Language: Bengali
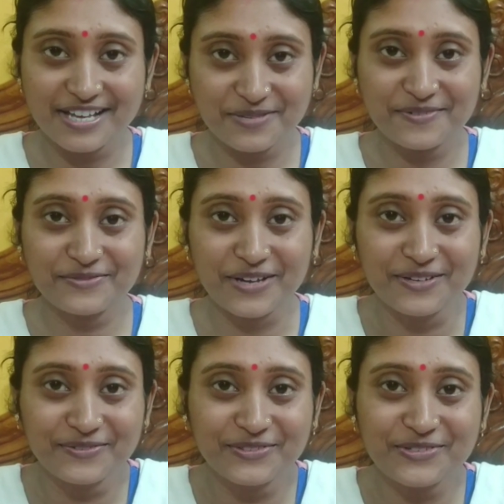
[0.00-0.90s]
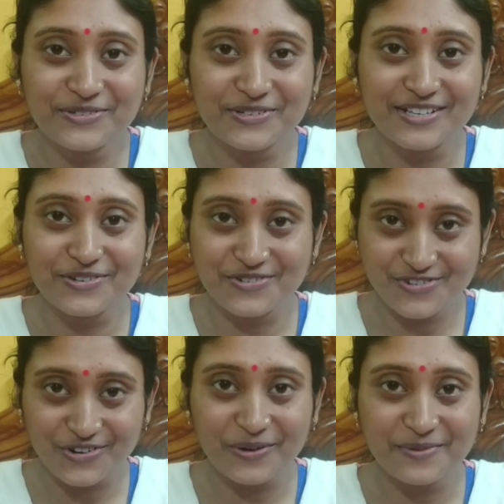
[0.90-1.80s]
হাজব্যান্ড ওয়াইফ দুজনা
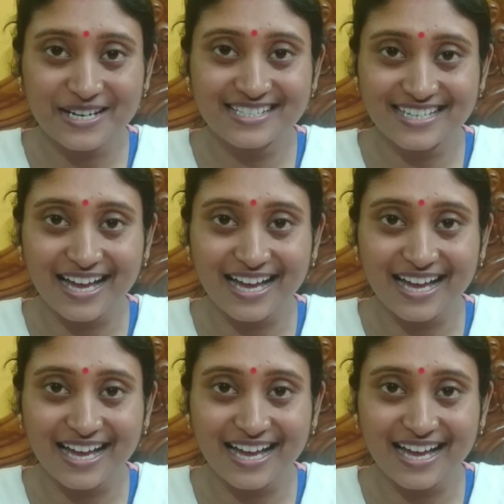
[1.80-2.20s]
যখন সকালবেলা